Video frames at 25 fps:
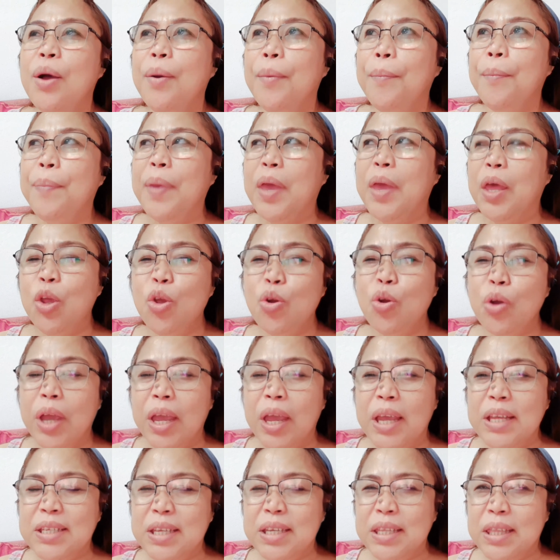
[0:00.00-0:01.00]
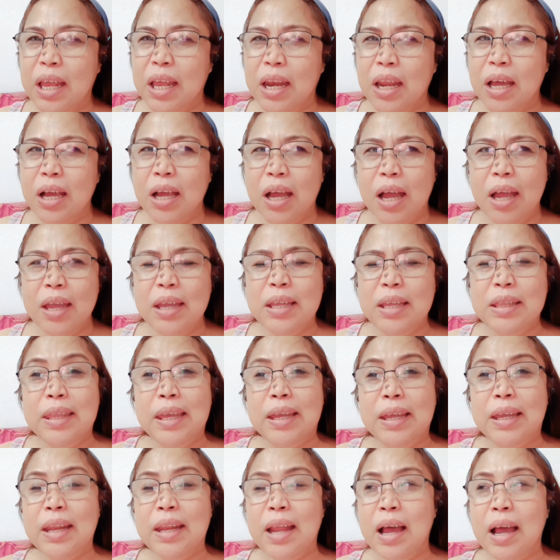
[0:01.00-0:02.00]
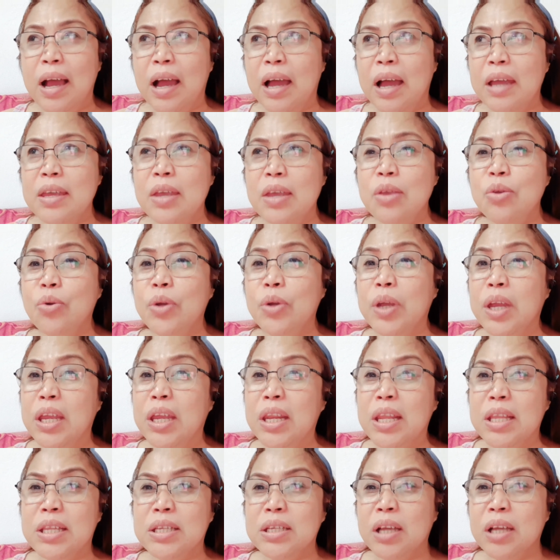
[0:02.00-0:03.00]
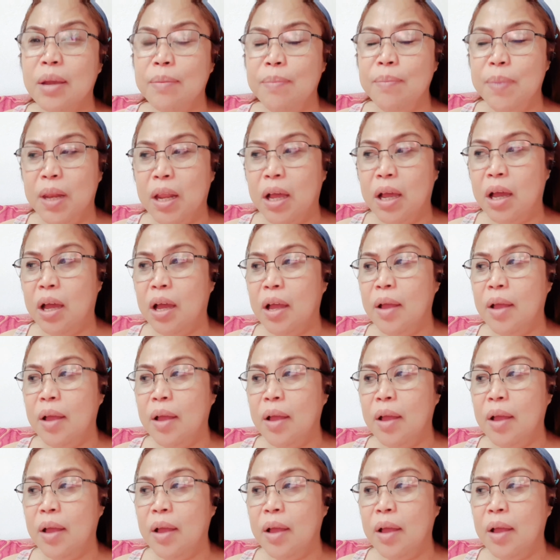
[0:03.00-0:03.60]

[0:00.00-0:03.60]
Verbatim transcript: Pero yung AC talaga, hindi kinakaya yung init sa kabila.